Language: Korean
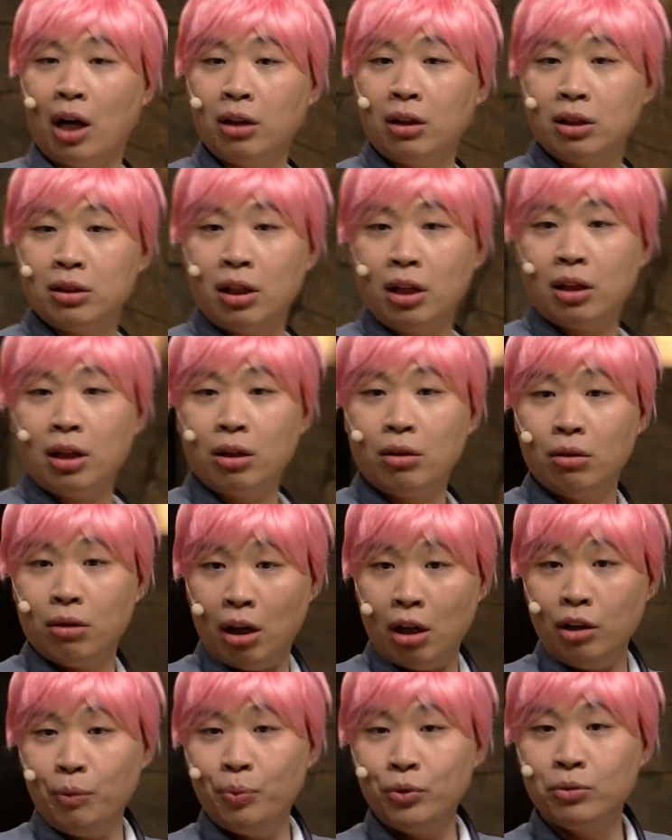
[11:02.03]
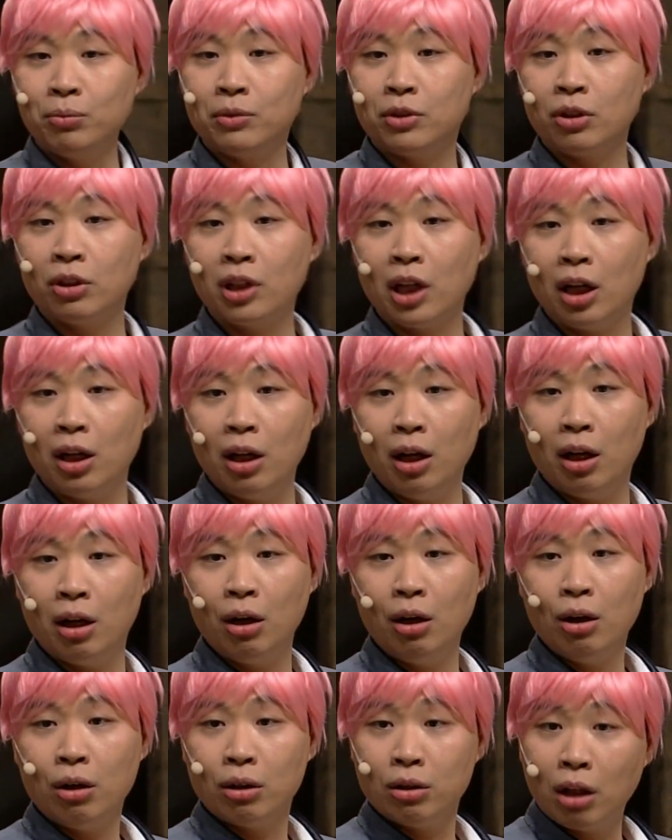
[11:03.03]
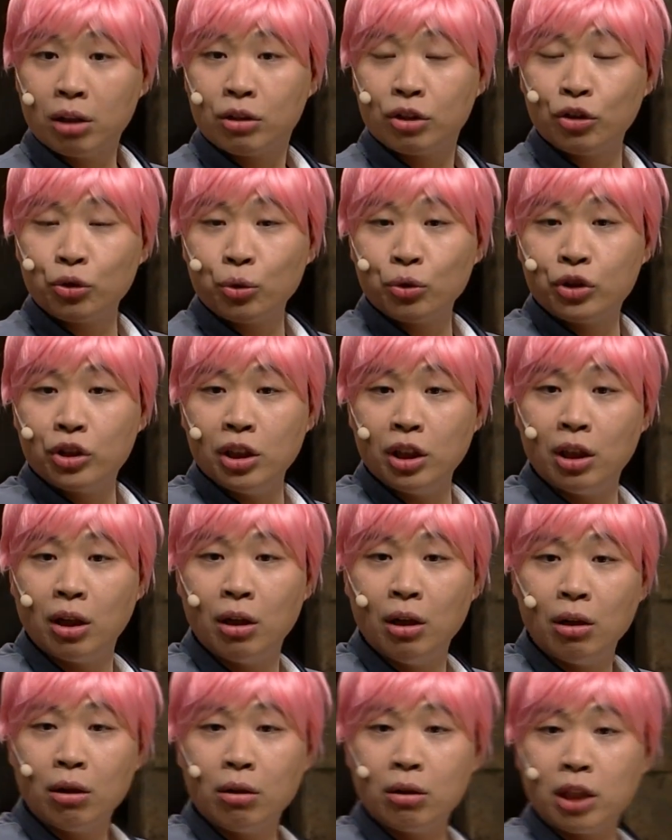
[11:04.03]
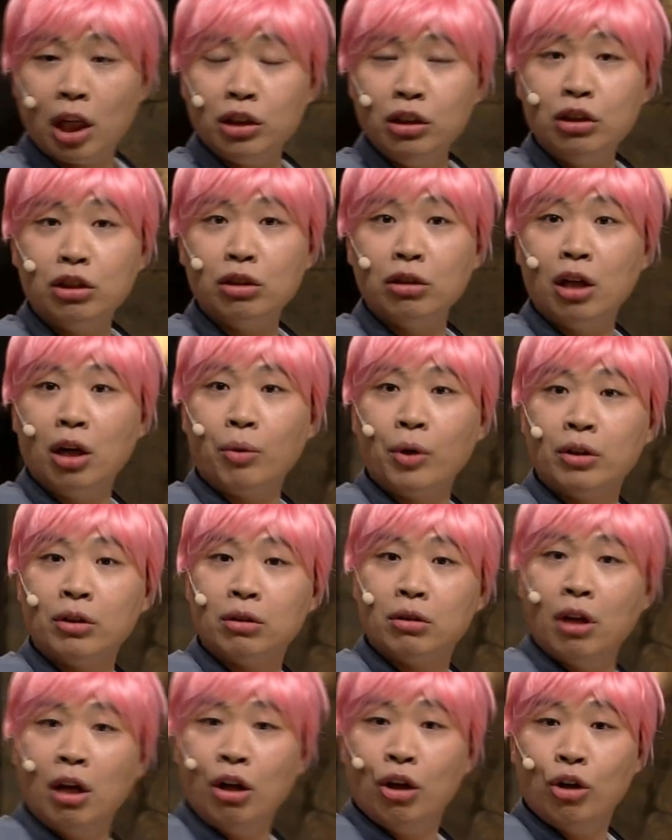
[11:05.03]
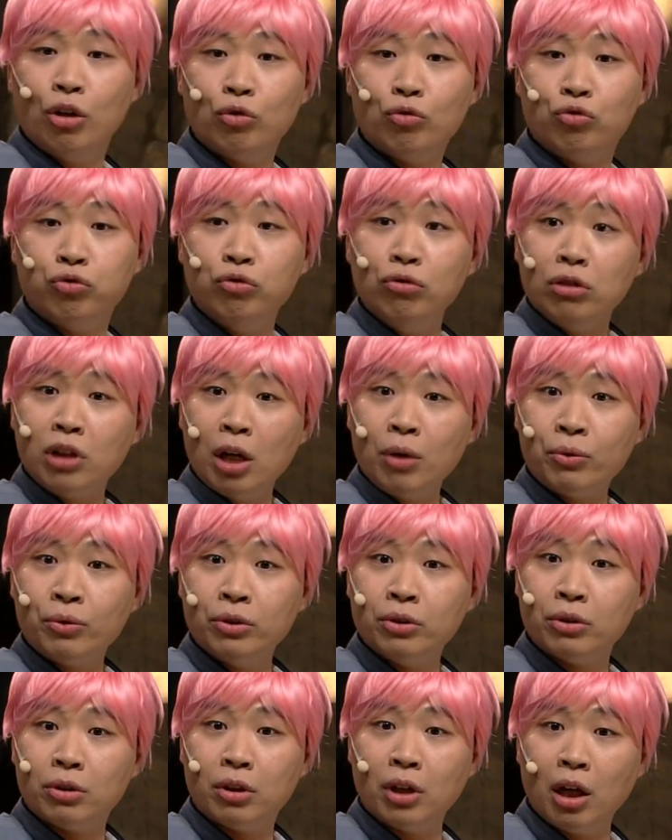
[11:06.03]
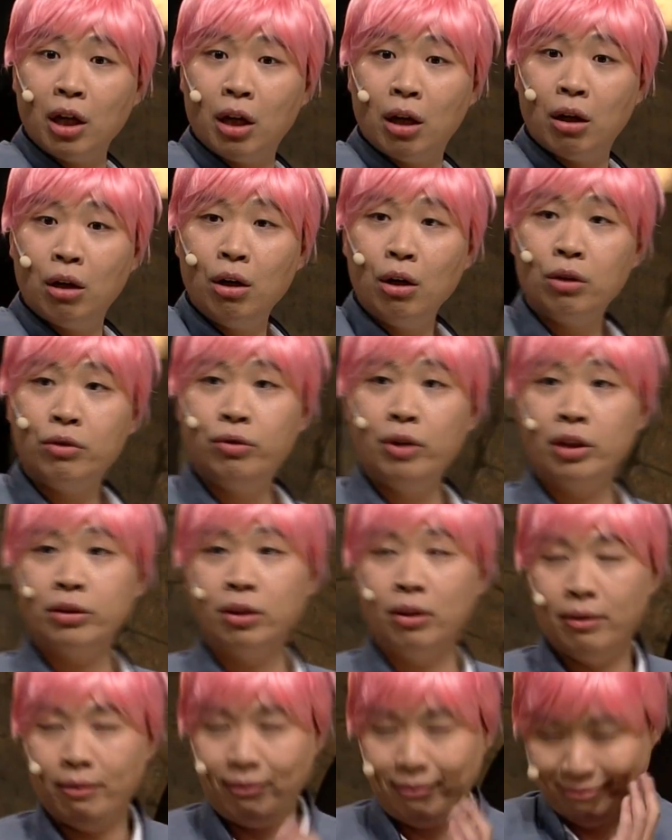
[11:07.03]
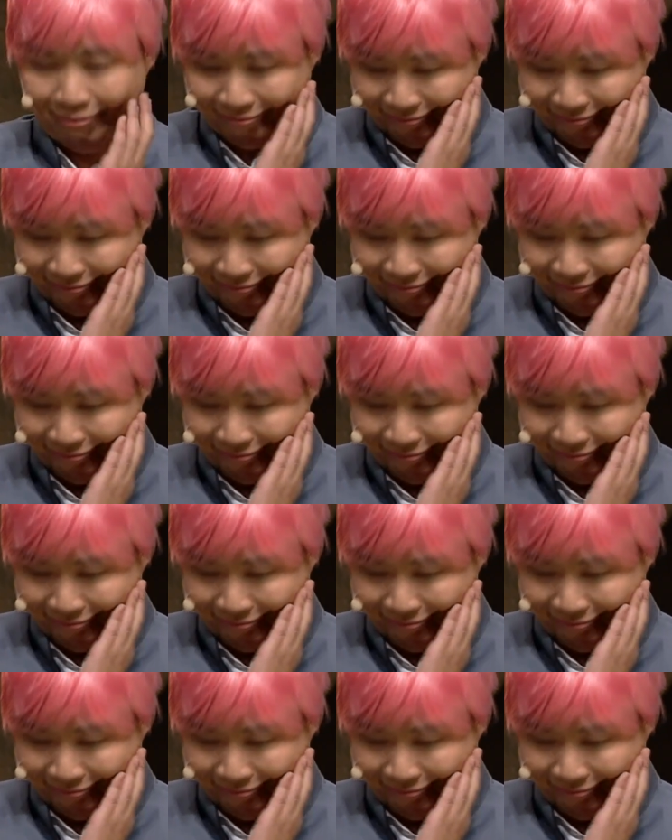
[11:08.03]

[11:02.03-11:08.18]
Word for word: 나한테 셀카 이거 핸드폰 좀 들어달래. 그래서 내가 들어줬지. 그래서 사진 찍으려고 했는데 눈을 감고 있는 거야. 뒤에서.